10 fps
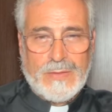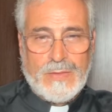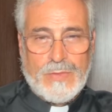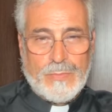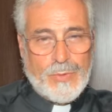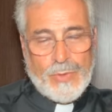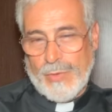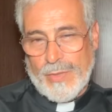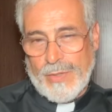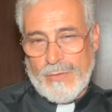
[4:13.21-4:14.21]

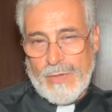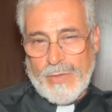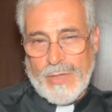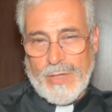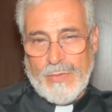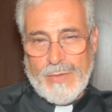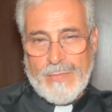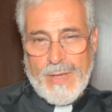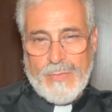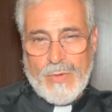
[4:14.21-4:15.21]
superiore a quello che noi
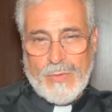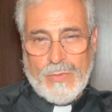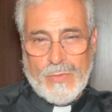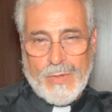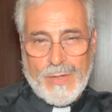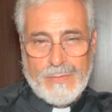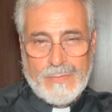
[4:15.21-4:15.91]
abbiamo ora.